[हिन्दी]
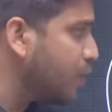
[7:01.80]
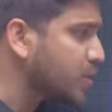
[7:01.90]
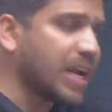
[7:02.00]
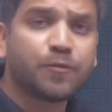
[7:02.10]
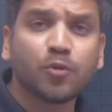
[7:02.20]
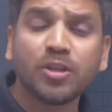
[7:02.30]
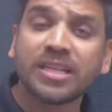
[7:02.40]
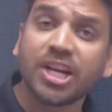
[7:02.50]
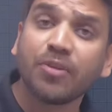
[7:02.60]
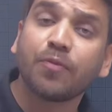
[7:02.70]
फोर्स एफ टू इज
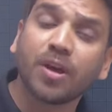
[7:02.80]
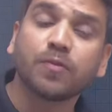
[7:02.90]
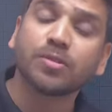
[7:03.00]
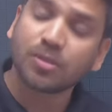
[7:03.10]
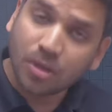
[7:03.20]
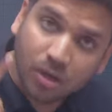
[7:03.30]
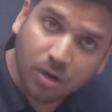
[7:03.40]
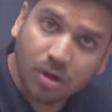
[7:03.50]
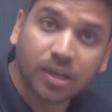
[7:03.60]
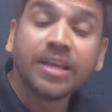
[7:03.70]
सेंट्रीफ्यूगल फोर्स
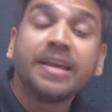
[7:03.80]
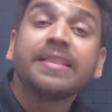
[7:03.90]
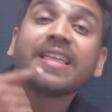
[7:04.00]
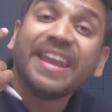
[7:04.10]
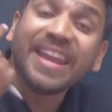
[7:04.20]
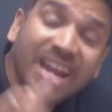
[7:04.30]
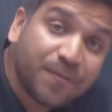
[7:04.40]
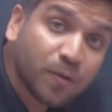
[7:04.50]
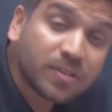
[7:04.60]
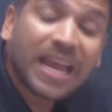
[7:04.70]
रॉन्ग द नेट फोर्स